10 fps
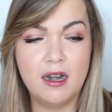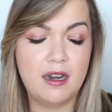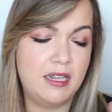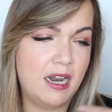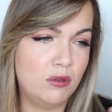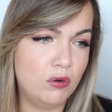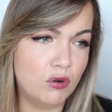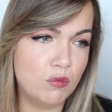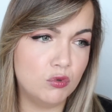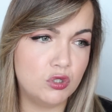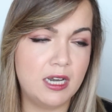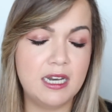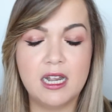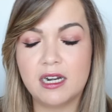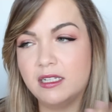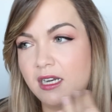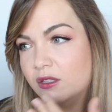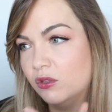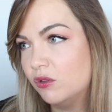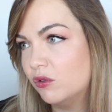retirándolo con muselina,
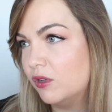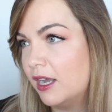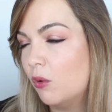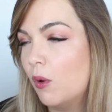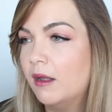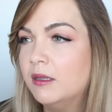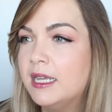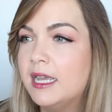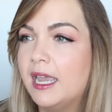retirándolo con agua.